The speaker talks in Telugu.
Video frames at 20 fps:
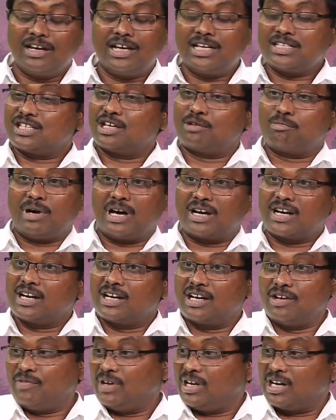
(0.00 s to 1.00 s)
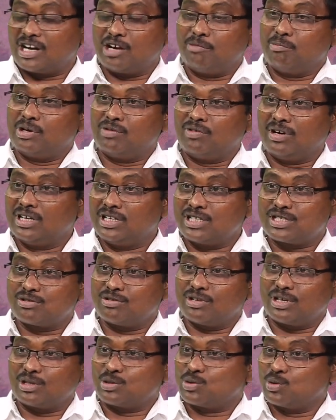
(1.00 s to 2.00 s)
లేదు సార్ మార్కెట్లో వేరే కంపెనీ వాళ్ళు
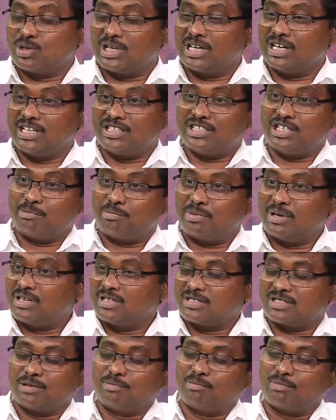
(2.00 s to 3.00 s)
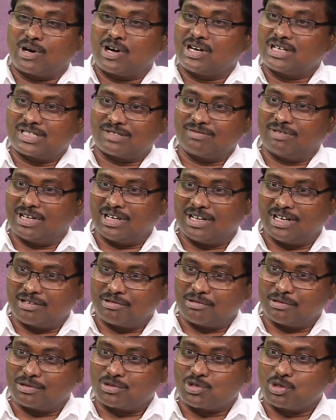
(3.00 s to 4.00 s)
ఇస్తున్నారు చూడండి అని చెప్పి సమ్ బ్రాండ్స్ వాళ్ళు
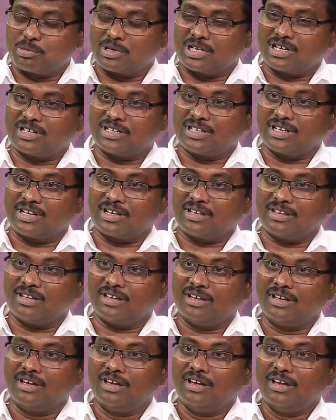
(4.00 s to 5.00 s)
నాకు చూపెట్టడం జరిగింది